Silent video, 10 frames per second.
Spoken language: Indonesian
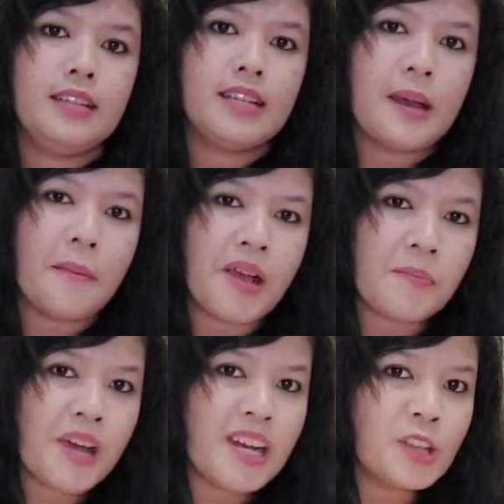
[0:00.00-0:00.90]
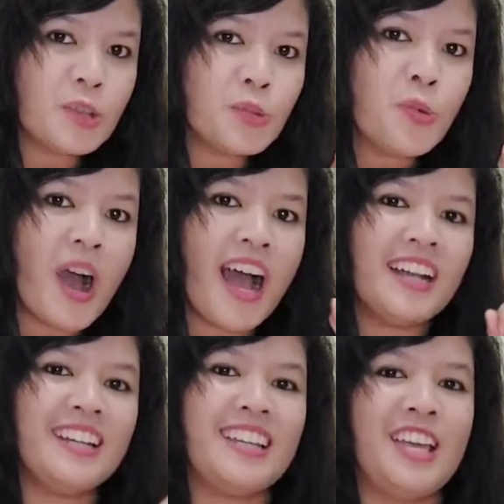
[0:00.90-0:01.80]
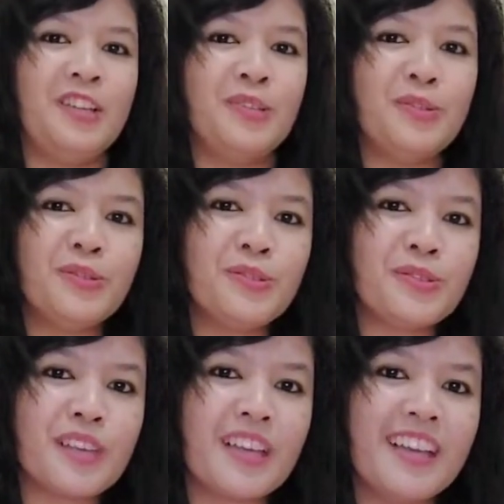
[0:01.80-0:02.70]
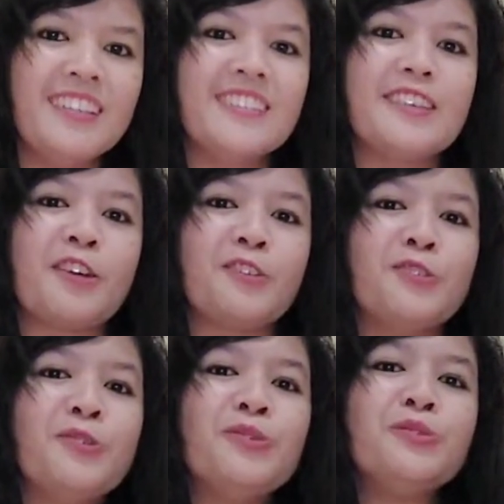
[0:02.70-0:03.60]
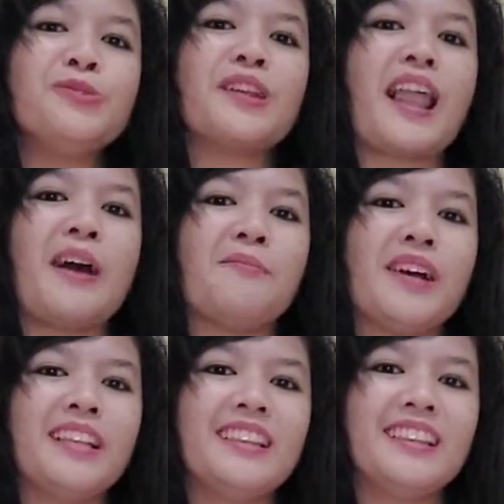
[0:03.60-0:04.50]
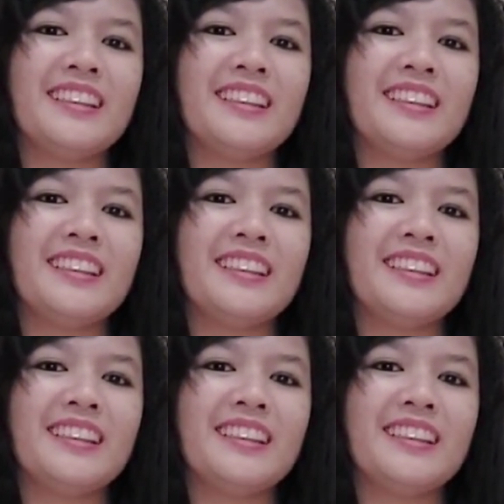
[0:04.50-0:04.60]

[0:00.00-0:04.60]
Kenapa kepada Tuhan Yesus, Sang Juru Selamat,